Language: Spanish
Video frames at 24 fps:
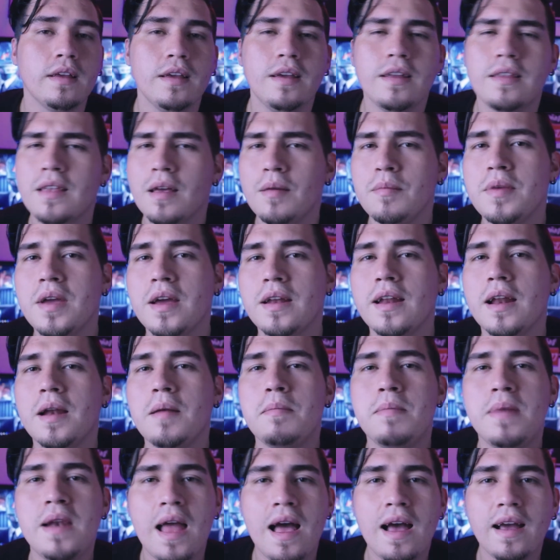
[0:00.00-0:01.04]
y también el
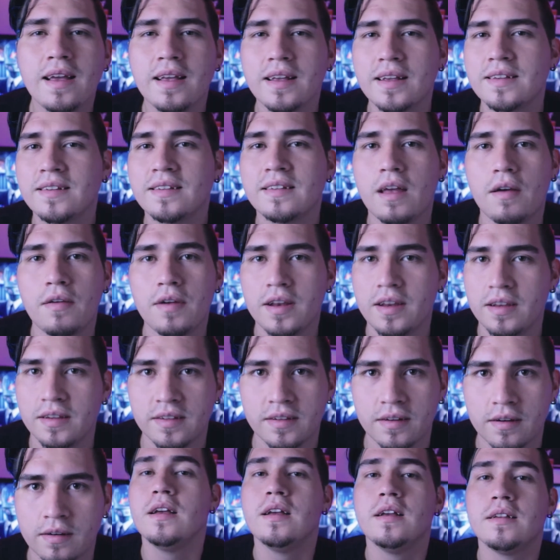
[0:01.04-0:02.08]
Black
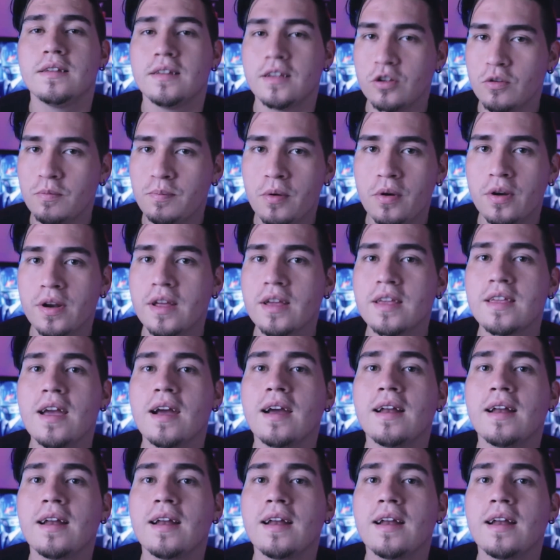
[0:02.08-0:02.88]
Stabilizer. Se supone que